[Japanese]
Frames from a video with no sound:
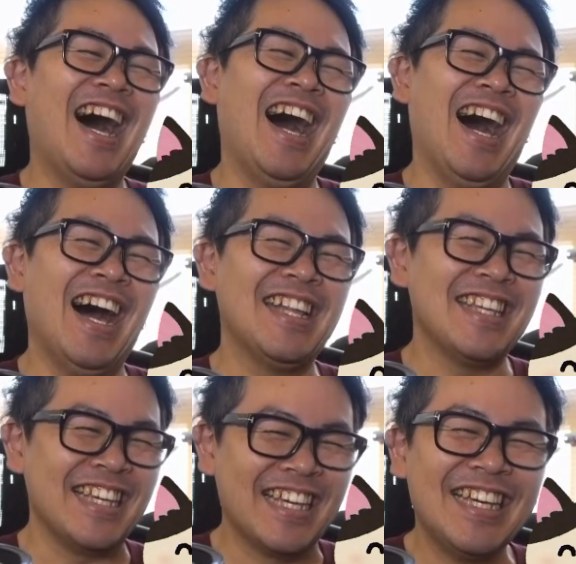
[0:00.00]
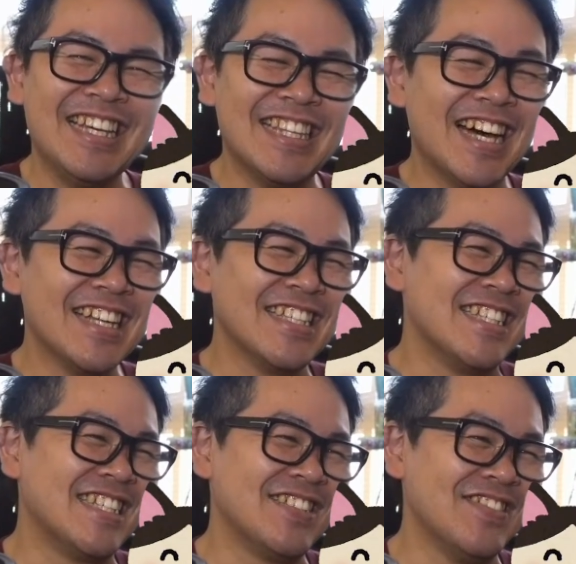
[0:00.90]
て。な
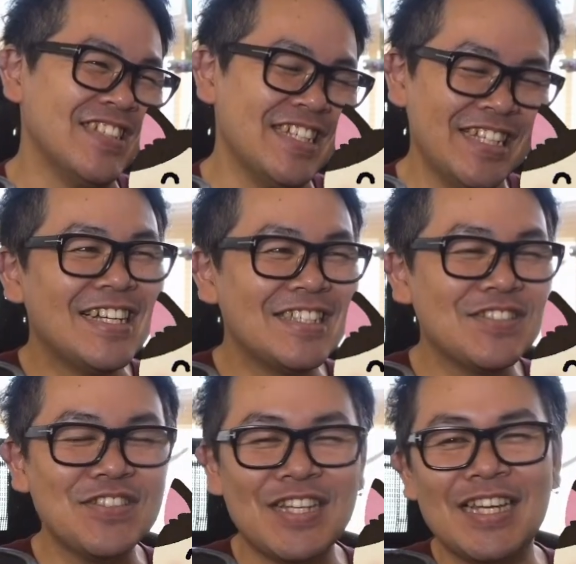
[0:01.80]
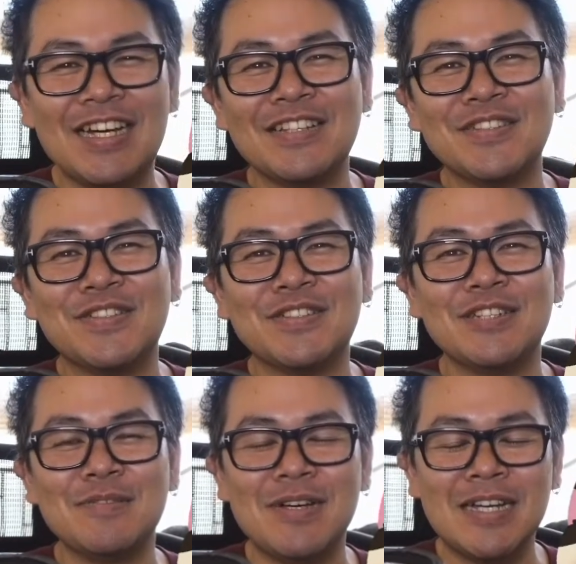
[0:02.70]
に急に。ちょっとね、
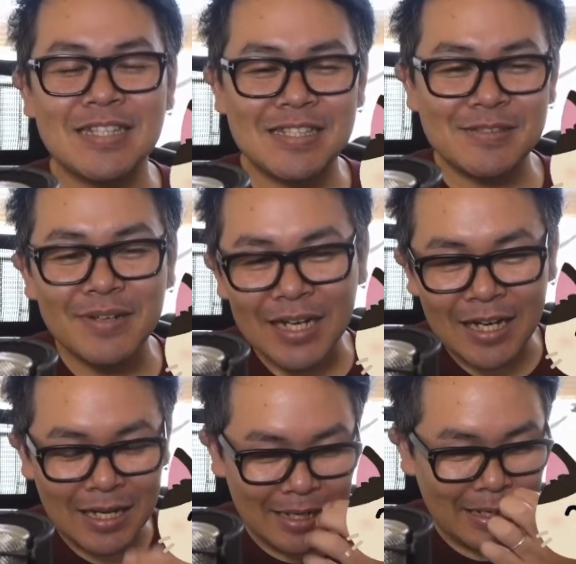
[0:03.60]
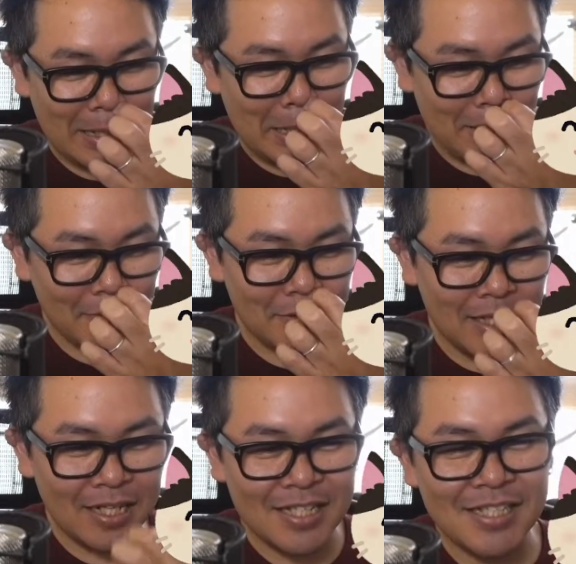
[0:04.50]
今、妻がお
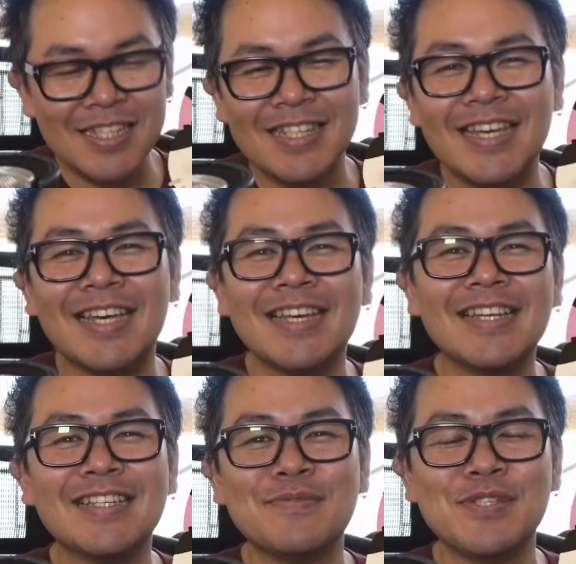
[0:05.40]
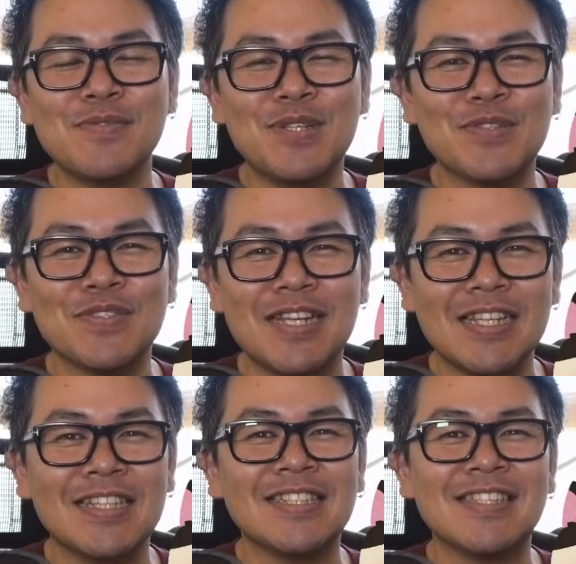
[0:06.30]
出かけしてて、で、娘と二
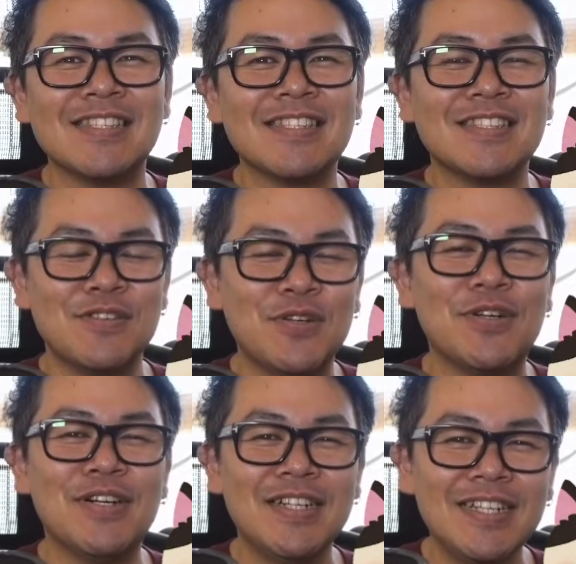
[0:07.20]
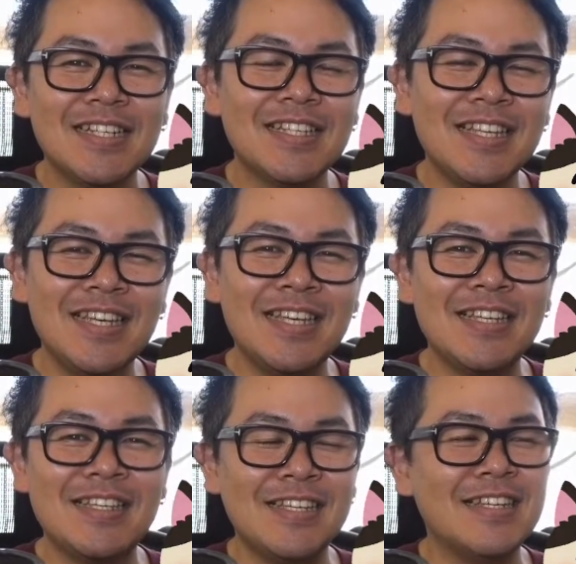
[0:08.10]
人なんですよ。
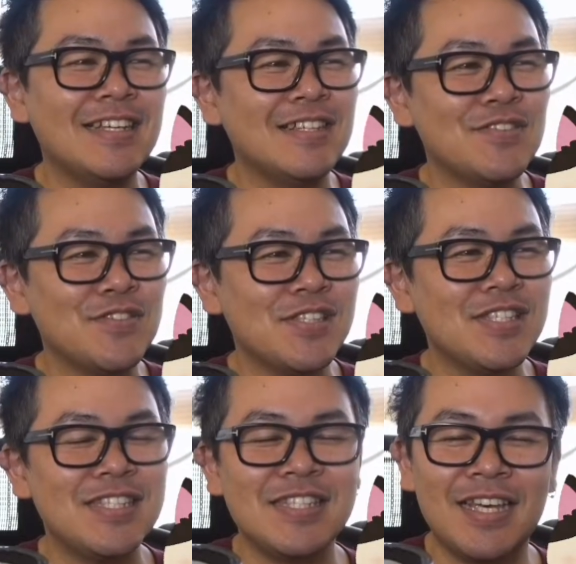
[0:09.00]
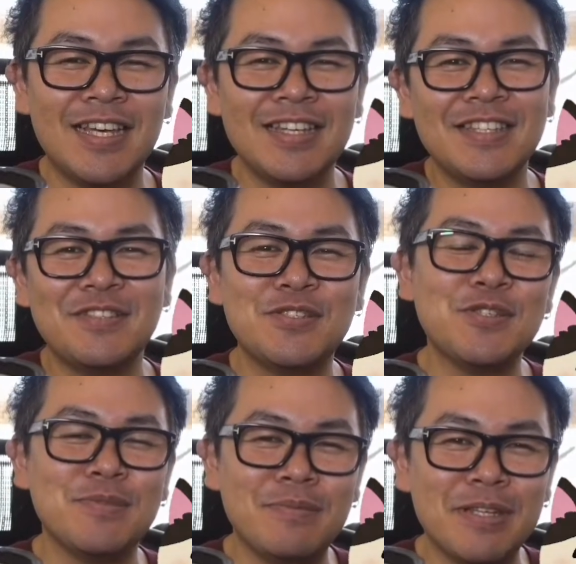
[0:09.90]
でね、スイッチで
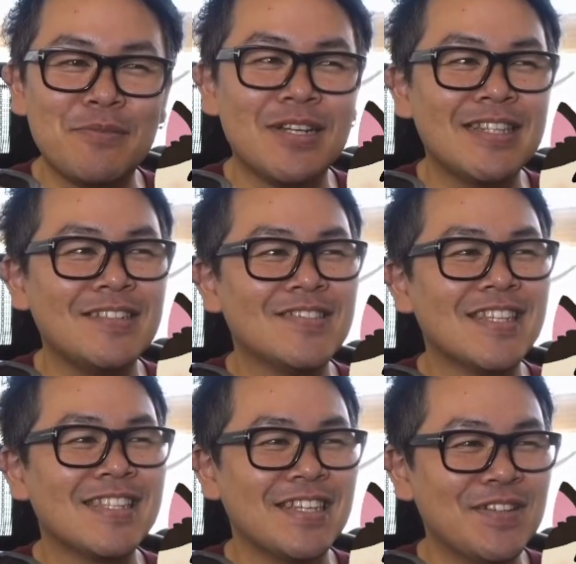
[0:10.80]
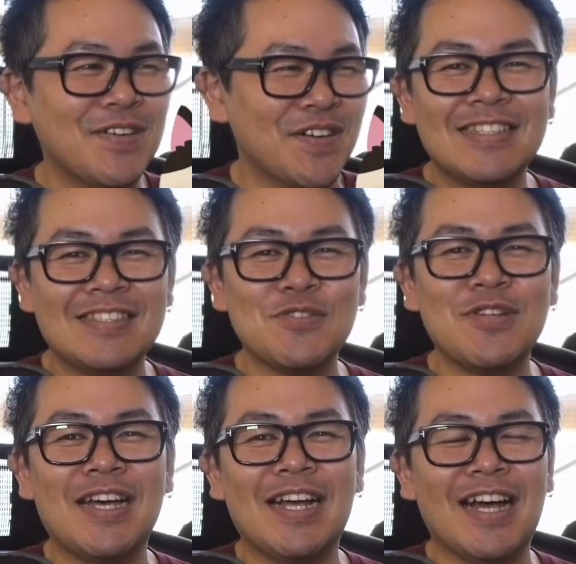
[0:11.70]
YouTube 見てもらってるんですけど、
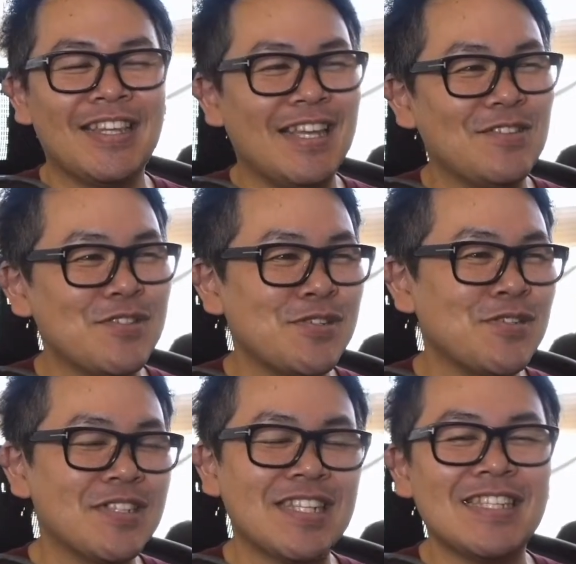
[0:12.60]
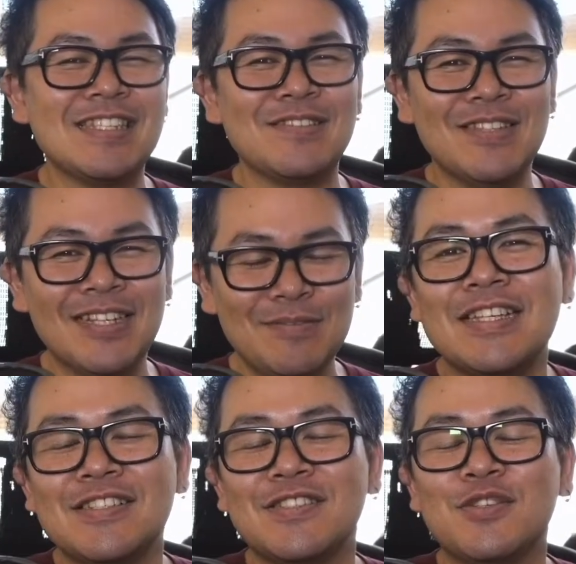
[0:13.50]
ちょっかいかけたい年頃なんですよね。
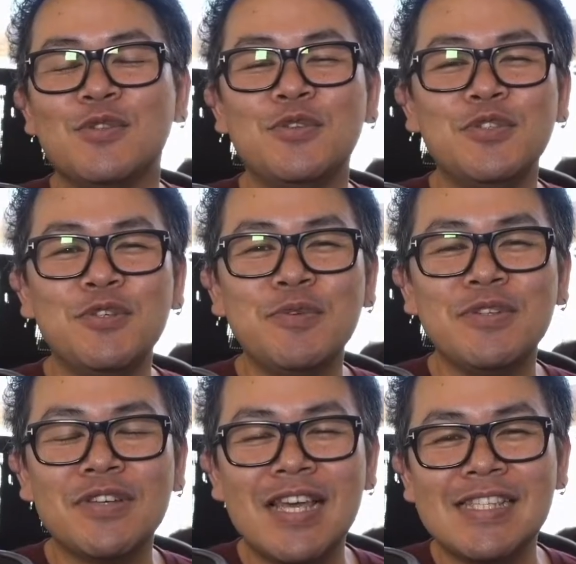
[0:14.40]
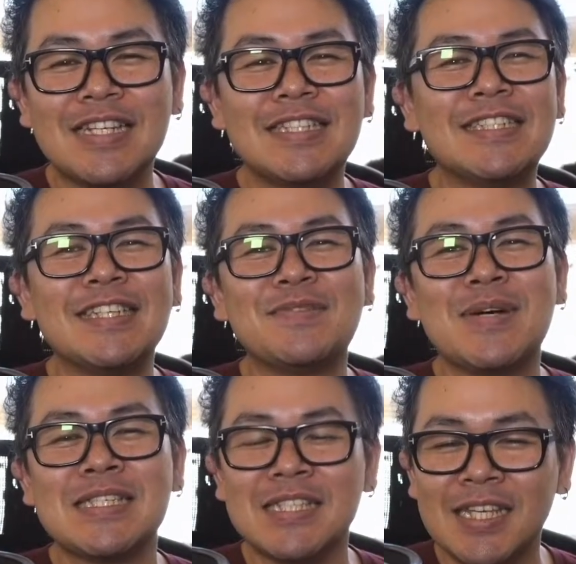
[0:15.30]
糖尿病の検査に行ってき
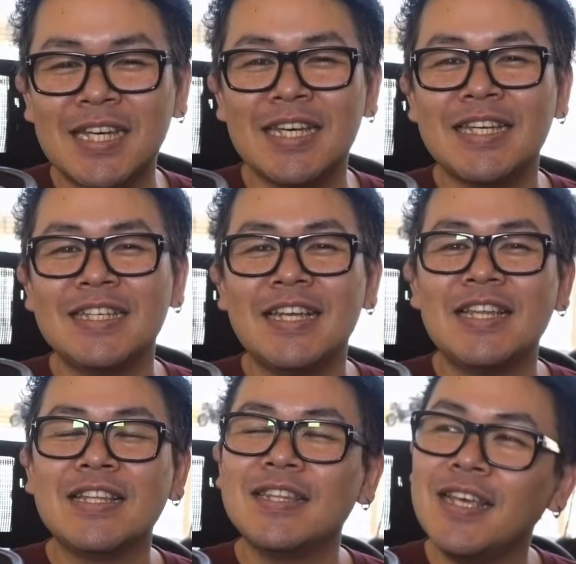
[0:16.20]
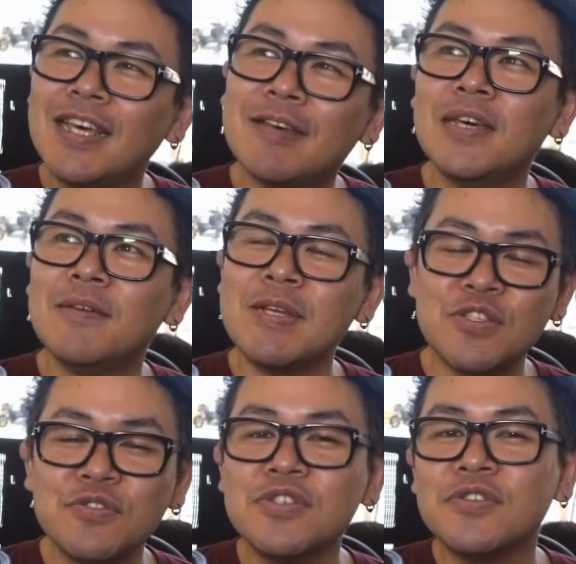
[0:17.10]
まして、で、まあ、
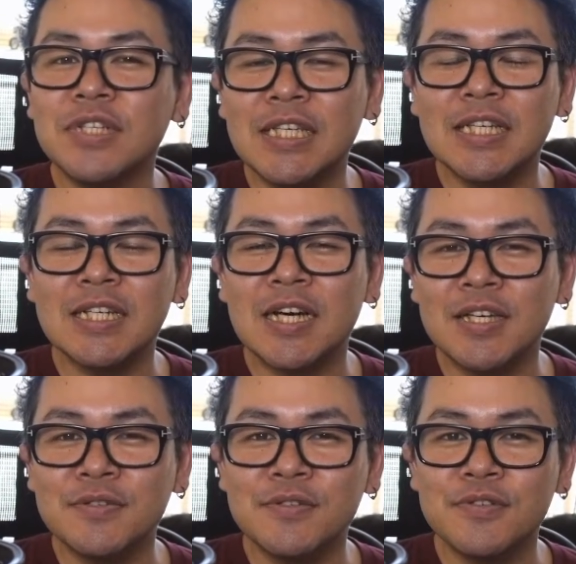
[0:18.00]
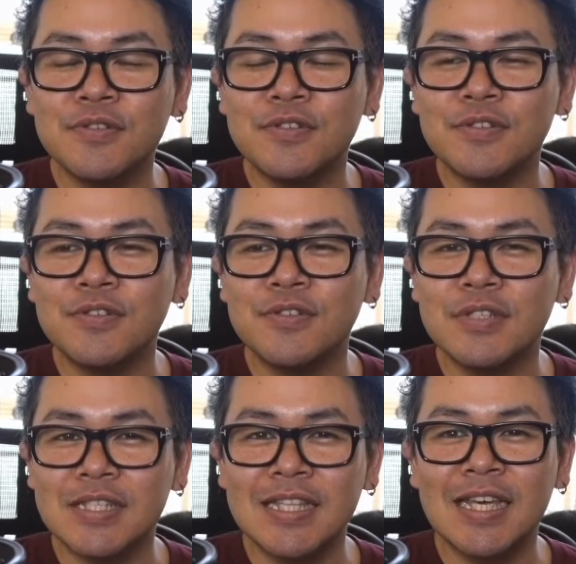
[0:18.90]
順調に回復
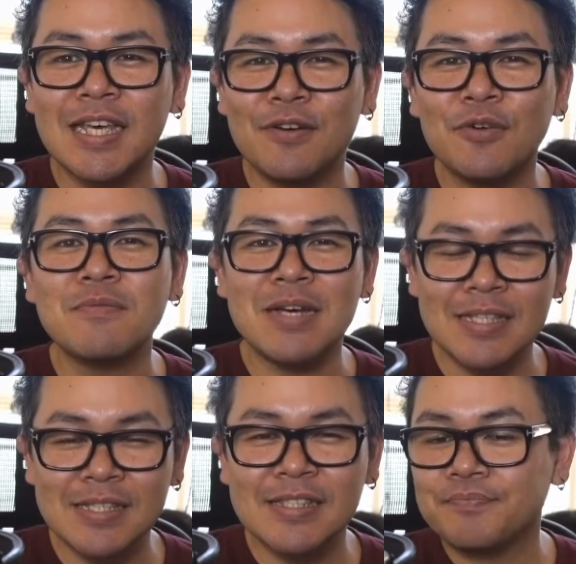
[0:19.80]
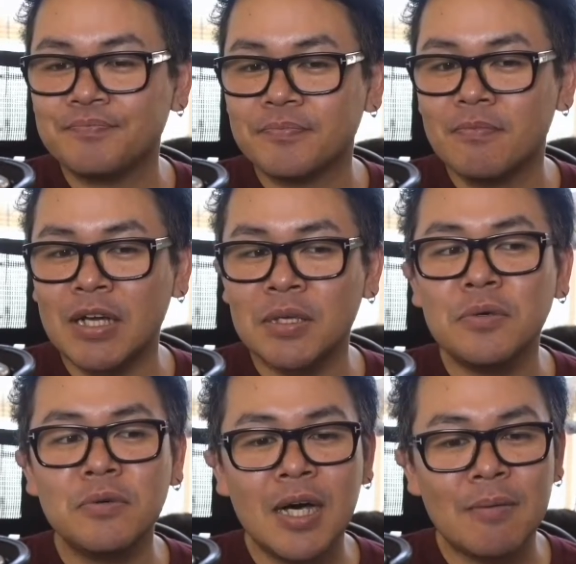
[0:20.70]
しております。まあ、
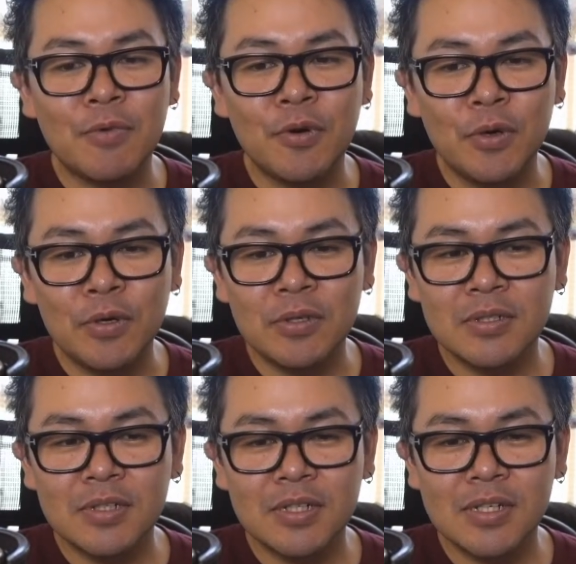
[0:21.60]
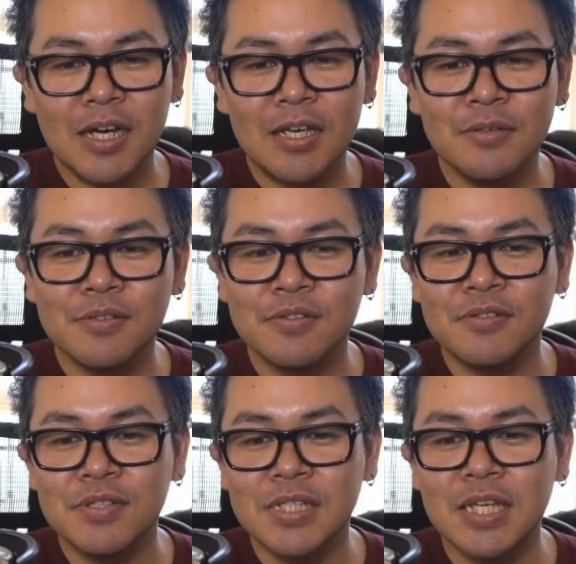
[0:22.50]
今日はもう、回
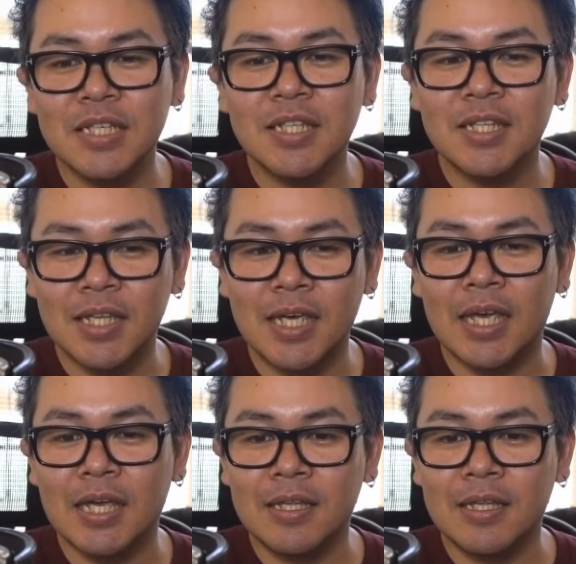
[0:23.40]
復してきてて、